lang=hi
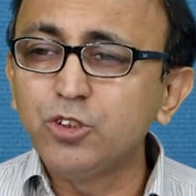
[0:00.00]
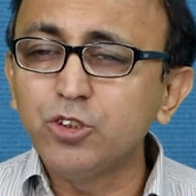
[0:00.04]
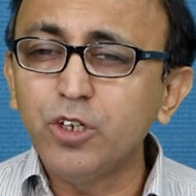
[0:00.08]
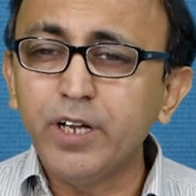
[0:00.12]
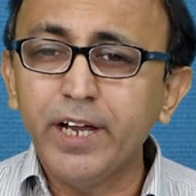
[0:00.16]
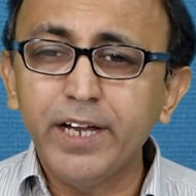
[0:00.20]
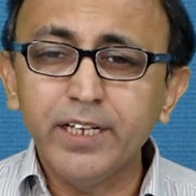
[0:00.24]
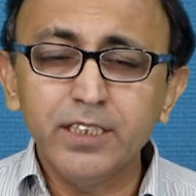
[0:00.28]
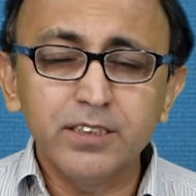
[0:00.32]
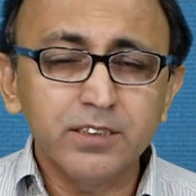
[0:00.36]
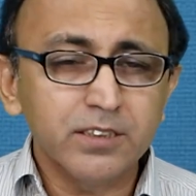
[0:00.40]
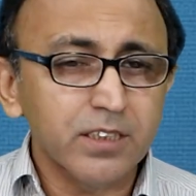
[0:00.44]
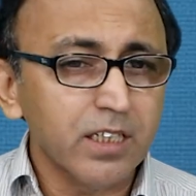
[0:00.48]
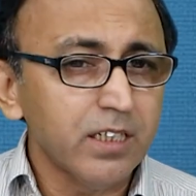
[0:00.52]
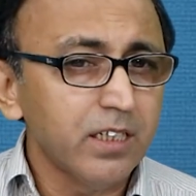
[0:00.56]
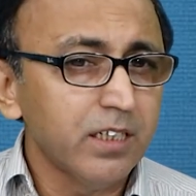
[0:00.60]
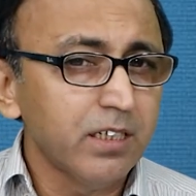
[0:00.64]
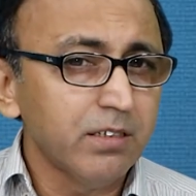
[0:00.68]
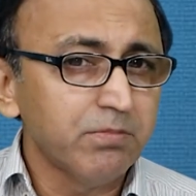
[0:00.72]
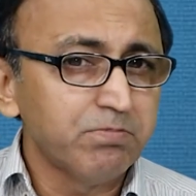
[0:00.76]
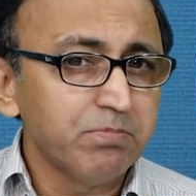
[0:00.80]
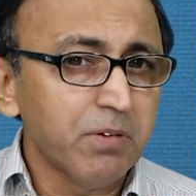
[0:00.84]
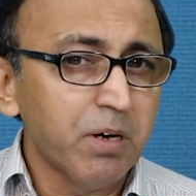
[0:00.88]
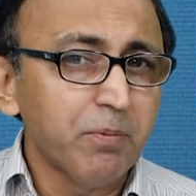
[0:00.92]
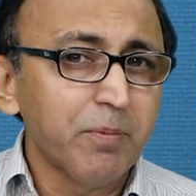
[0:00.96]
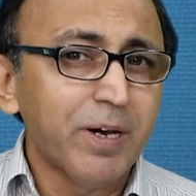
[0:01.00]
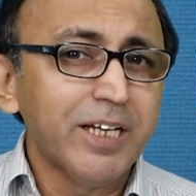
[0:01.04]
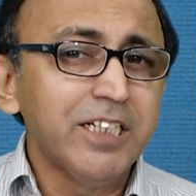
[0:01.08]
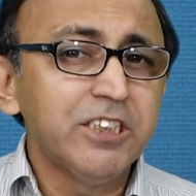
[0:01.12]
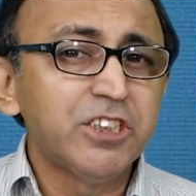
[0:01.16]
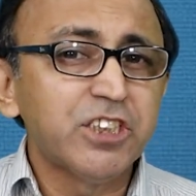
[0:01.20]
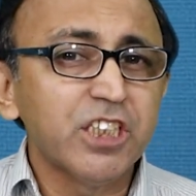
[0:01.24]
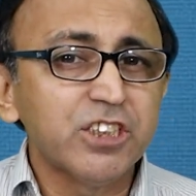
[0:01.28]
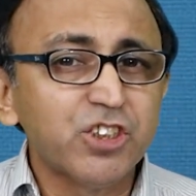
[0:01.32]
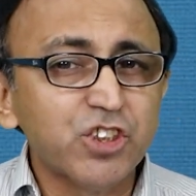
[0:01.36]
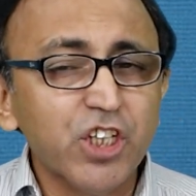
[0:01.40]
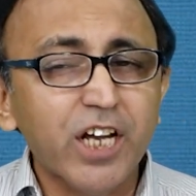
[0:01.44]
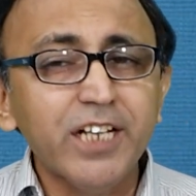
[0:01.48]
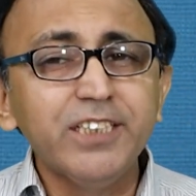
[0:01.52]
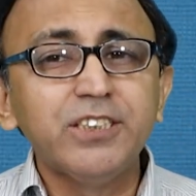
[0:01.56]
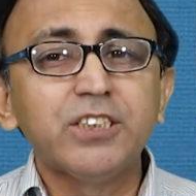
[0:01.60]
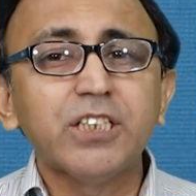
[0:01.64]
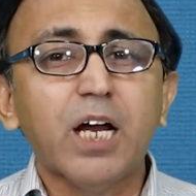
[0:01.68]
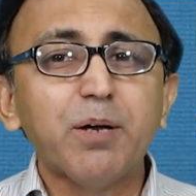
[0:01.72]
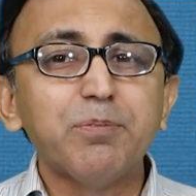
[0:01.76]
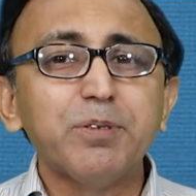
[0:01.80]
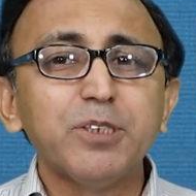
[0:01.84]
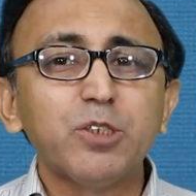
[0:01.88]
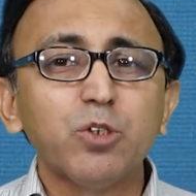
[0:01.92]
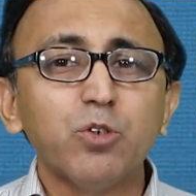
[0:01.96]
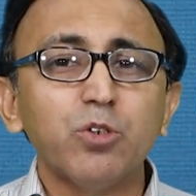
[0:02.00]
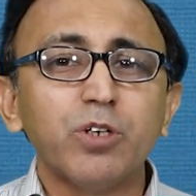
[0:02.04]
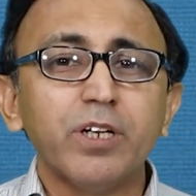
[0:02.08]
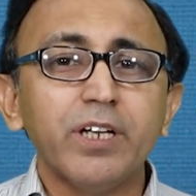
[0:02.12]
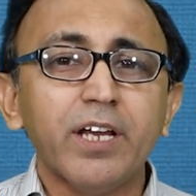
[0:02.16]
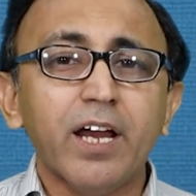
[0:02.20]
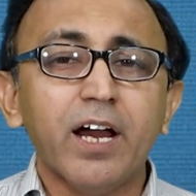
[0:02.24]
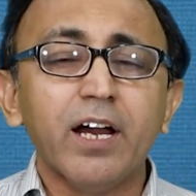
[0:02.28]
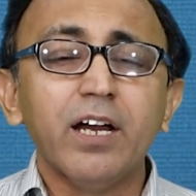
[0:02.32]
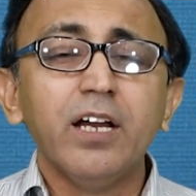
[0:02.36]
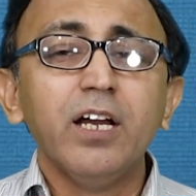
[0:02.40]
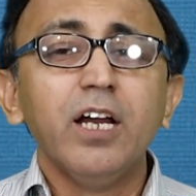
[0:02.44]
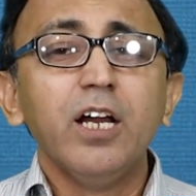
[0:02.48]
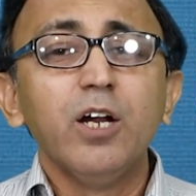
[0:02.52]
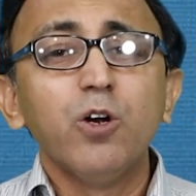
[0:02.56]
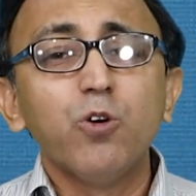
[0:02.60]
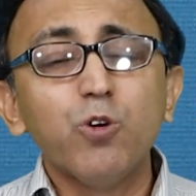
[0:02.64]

जो है हमारी सच्चाई साबित हो गई है